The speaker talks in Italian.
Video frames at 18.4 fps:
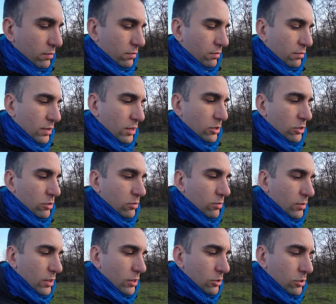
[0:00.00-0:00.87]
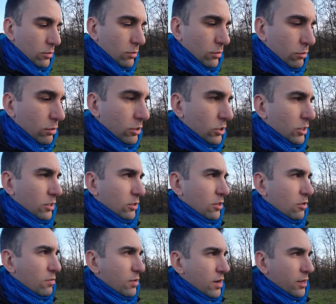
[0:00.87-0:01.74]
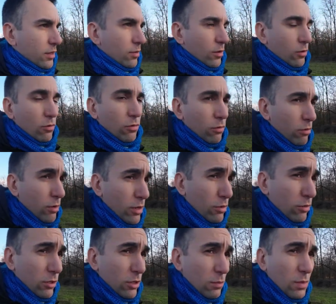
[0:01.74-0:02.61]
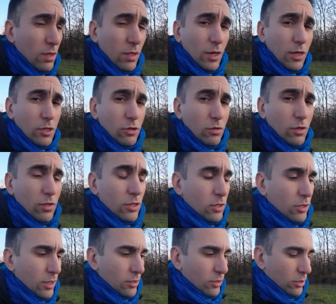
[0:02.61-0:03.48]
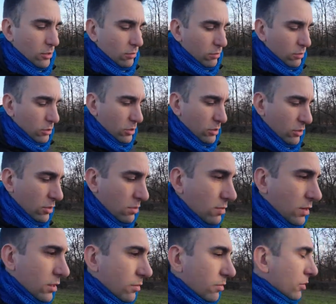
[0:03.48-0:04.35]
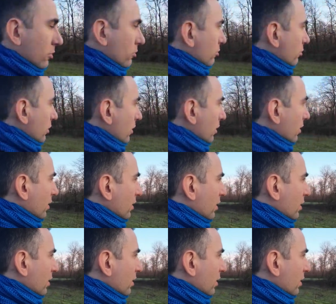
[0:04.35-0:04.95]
massimo massimo due settimane ma comunque gli ultimi tre sono a distanza di una settimana per cui